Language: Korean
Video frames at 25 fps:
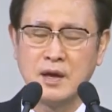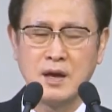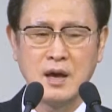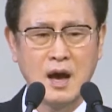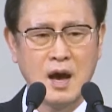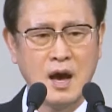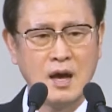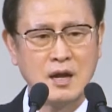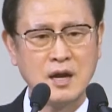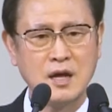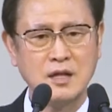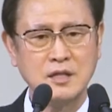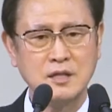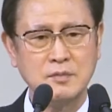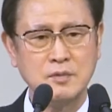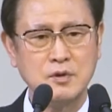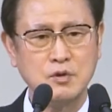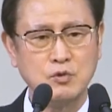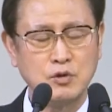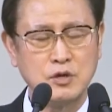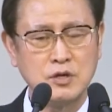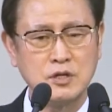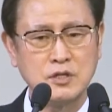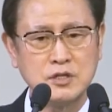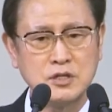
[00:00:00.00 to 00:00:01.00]
하나님이
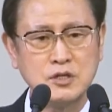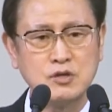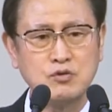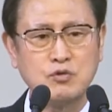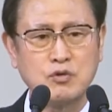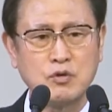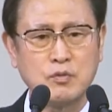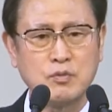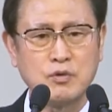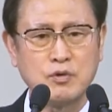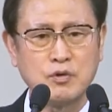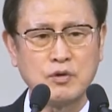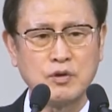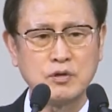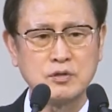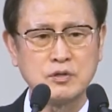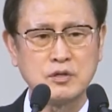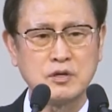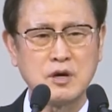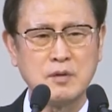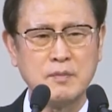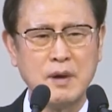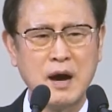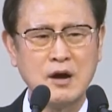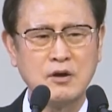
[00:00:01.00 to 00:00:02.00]
우리를 친구로 부르는 것은
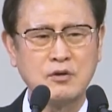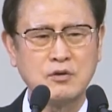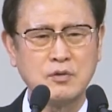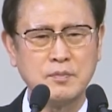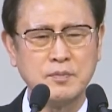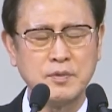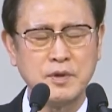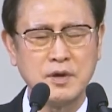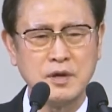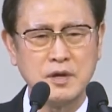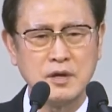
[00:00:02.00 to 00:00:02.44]
그만큼